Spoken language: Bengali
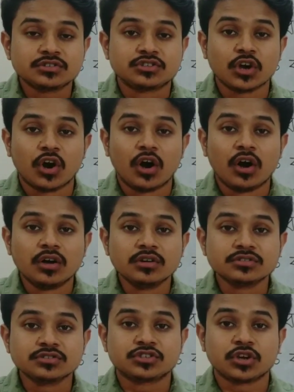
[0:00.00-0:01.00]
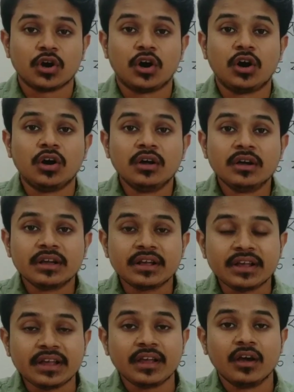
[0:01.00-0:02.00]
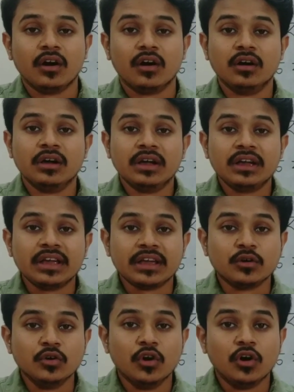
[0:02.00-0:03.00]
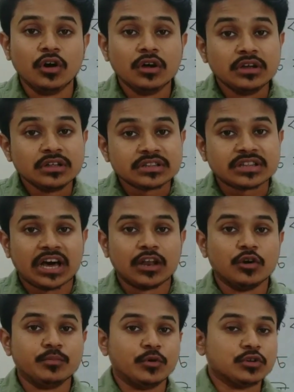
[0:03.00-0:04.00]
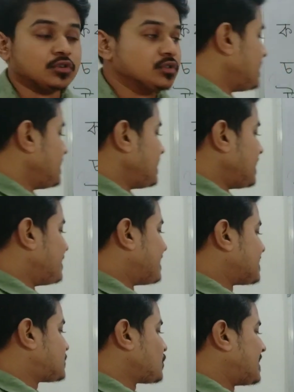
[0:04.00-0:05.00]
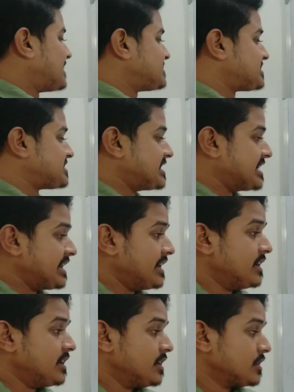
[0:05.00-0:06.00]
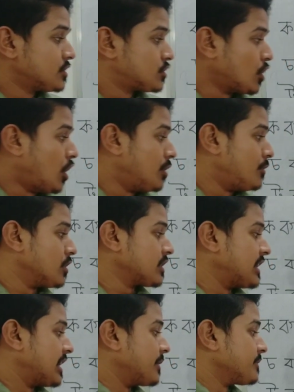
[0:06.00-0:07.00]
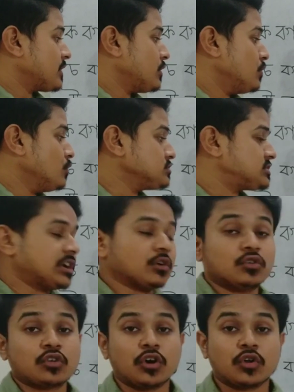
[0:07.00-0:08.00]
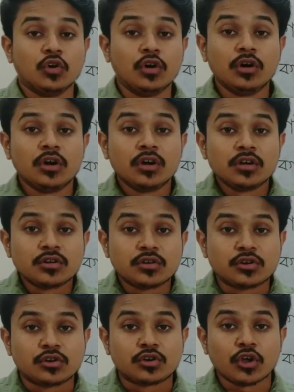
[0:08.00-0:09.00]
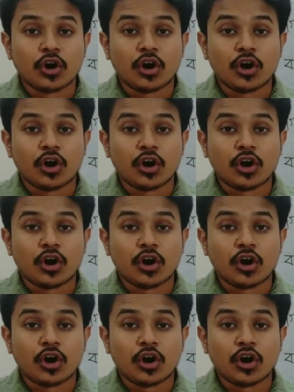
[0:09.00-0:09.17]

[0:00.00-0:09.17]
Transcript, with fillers: জ ঝ ইয় এগুলো তালব্য ধ্বনি এবারে চলে আসছি ট বর্গে উচ্চারণ করো ট